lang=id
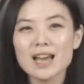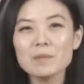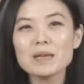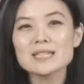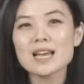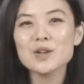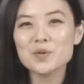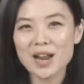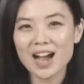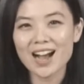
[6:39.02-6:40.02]
yang bisa
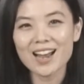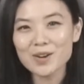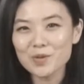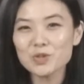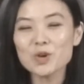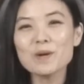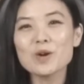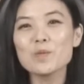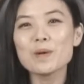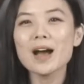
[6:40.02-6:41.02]
digunakan untuk
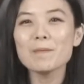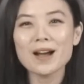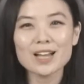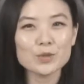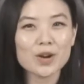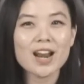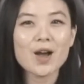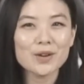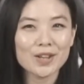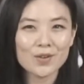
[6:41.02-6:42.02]
mengubah pengaturan
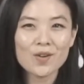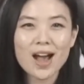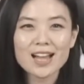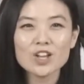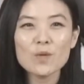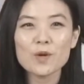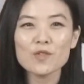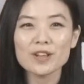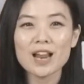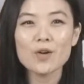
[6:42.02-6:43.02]
audio atau
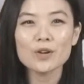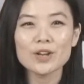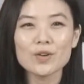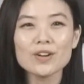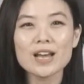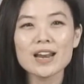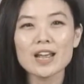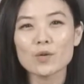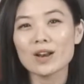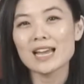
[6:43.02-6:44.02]
profil audio dan
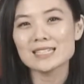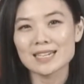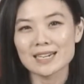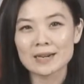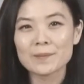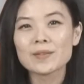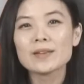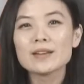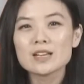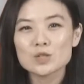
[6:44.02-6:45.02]
equalizer.
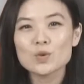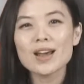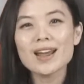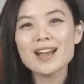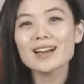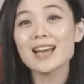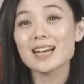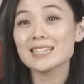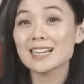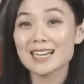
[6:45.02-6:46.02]
Suara yang
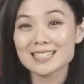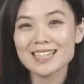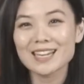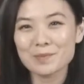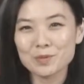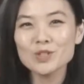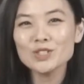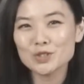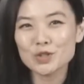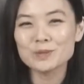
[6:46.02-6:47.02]
dihasilkan sendiri pun
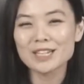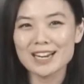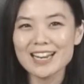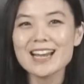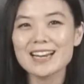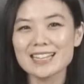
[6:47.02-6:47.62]
cukup jernih dan